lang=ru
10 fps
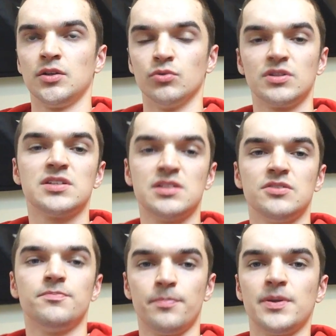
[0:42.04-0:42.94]
Но вот
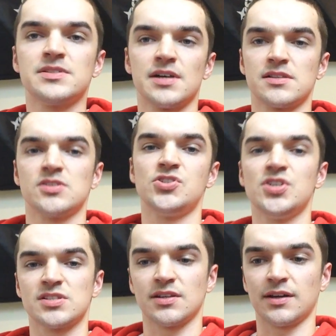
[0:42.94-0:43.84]
если признаться
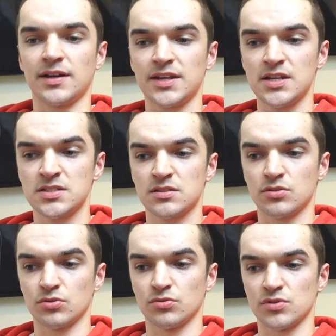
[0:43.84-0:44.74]
честно как есть,
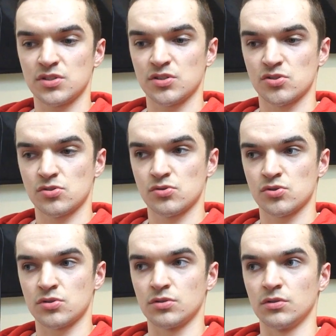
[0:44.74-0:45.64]
то вот скажу,
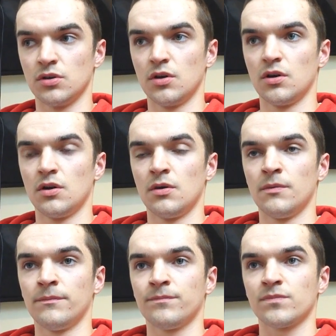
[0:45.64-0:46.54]
что
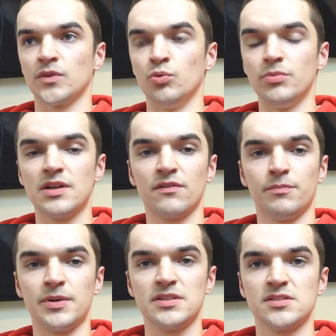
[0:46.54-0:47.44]
у меня, в
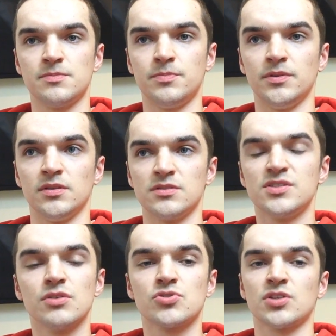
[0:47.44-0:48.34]
принципе, с
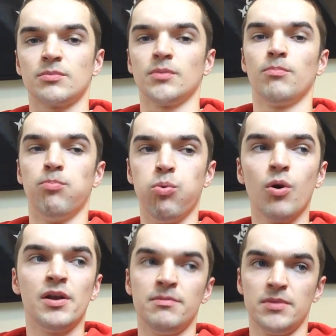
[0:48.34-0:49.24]
девушками
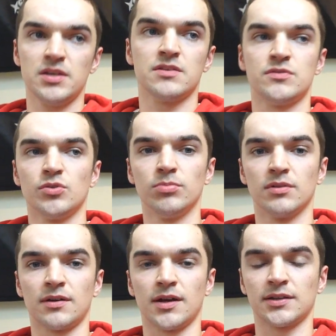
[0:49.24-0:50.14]
более-менее все
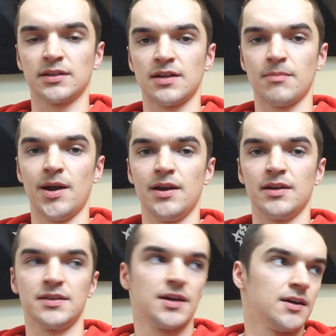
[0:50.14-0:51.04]
было как-то нормально.
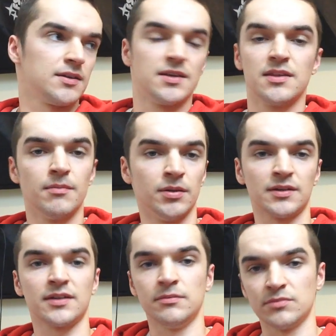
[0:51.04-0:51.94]
Я, я не был
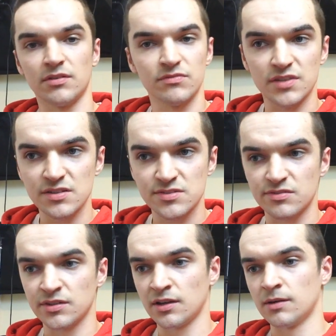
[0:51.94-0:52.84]
каким-то
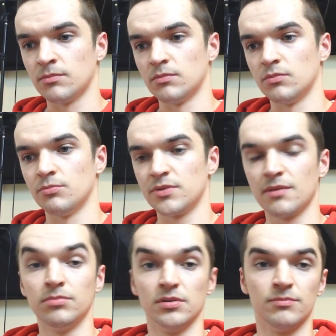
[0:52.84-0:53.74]
девственником, у меня
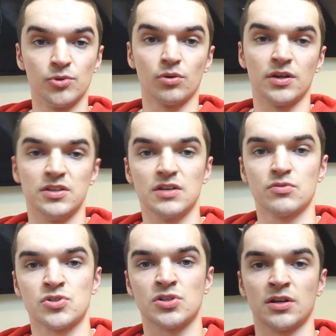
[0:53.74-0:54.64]
было много
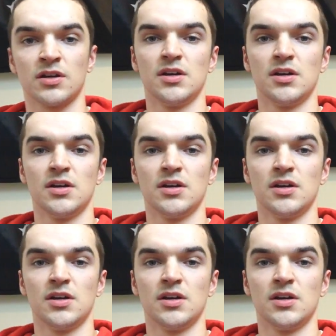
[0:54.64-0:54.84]
девушек,